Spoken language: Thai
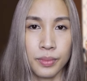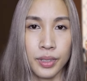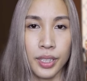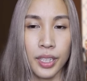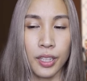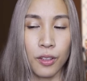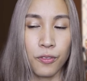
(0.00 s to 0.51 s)

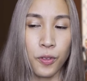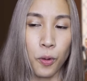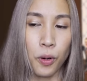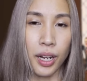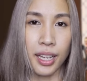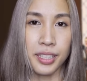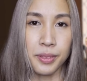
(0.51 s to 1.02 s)
ที่เขาโฟ
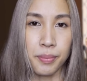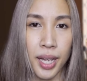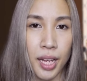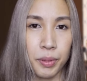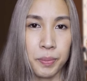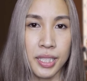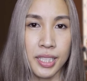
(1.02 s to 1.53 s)
กัสมาก
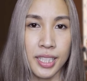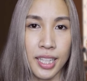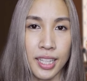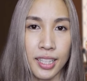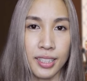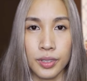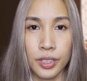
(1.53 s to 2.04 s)
เป็นพิเศ
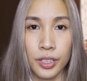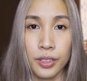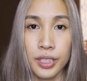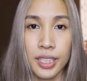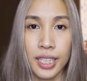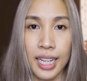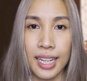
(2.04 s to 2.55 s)
ษก็
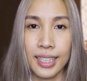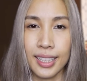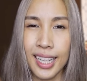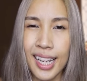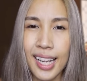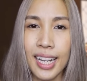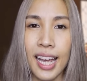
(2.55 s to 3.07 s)
คือการ
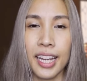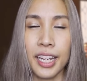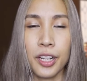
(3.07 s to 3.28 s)
แก้ไข